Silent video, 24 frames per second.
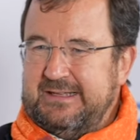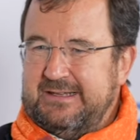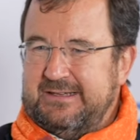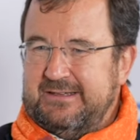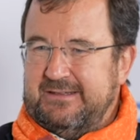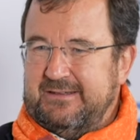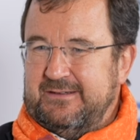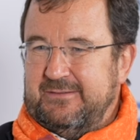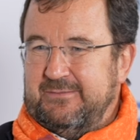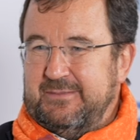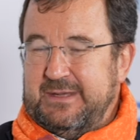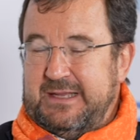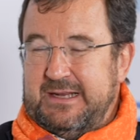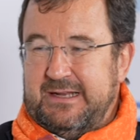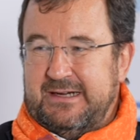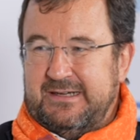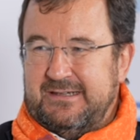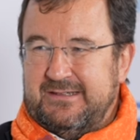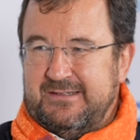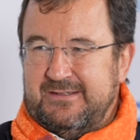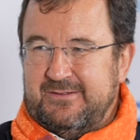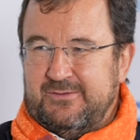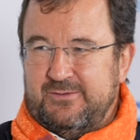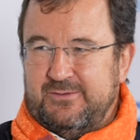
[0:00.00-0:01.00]
Euh, mais
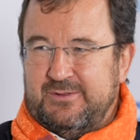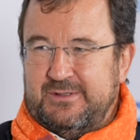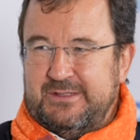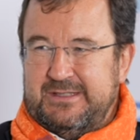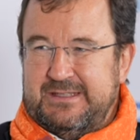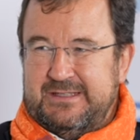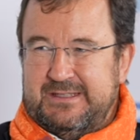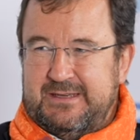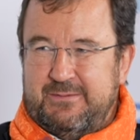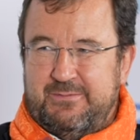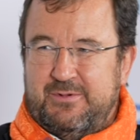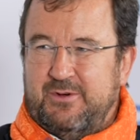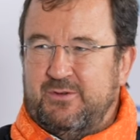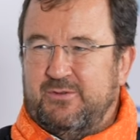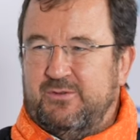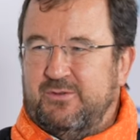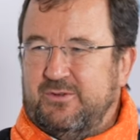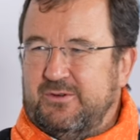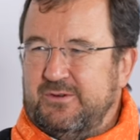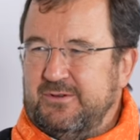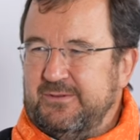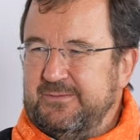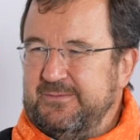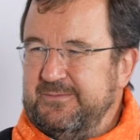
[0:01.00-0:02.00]
là, on n'y est pas
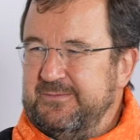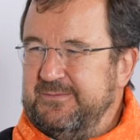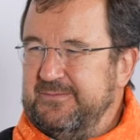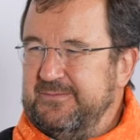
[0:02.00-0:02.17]
encore.